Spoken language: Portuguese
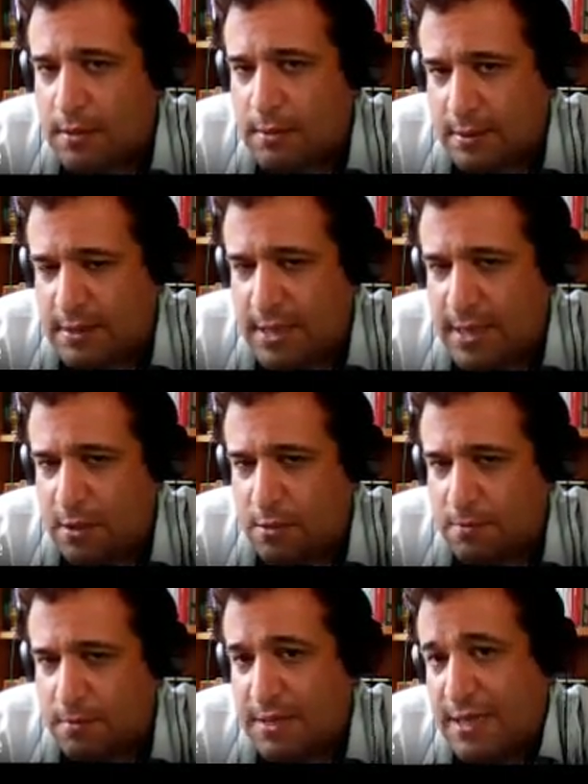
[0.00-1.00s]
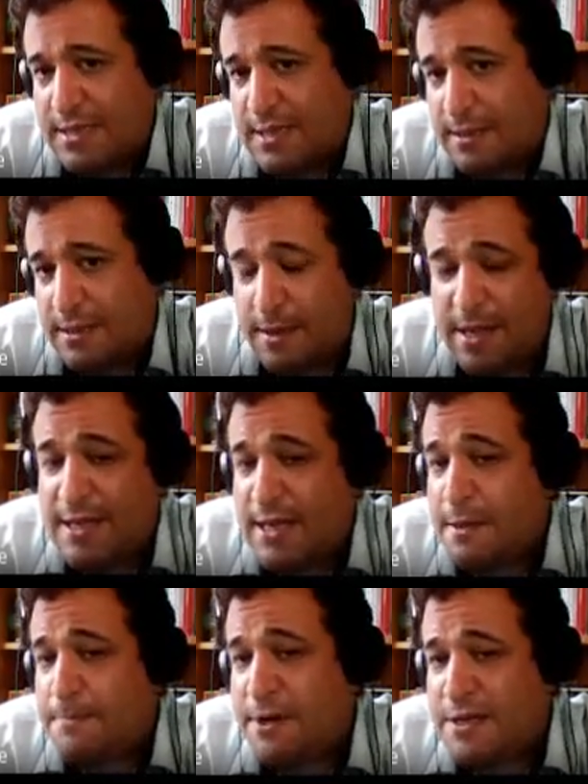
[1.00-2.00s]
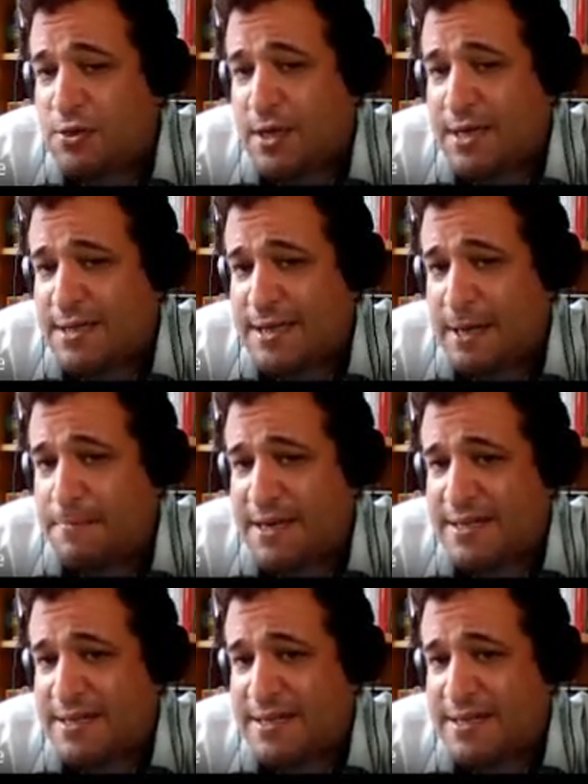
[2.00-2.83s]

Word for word: É certo? E esse n ímpar, isso aqui sempre é